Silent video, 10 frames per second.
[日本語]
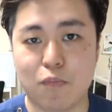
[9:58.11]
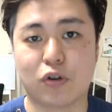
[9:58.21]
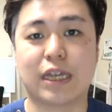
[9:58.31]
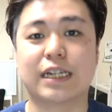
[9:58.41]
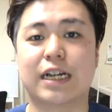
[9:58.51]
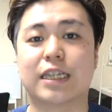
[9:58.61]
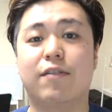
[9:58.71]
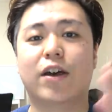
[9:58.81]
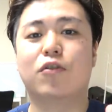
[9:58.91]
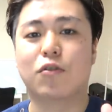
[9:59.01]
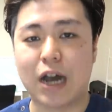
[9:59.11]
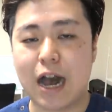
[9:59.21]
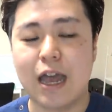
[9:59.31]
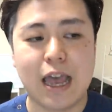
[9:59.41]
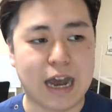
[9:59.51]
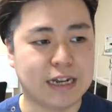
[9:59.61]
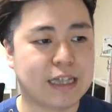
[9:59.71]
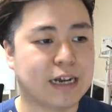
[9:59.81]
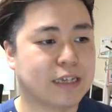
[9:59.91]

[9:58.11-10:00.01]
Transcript: 僕たちが触ろうがあなた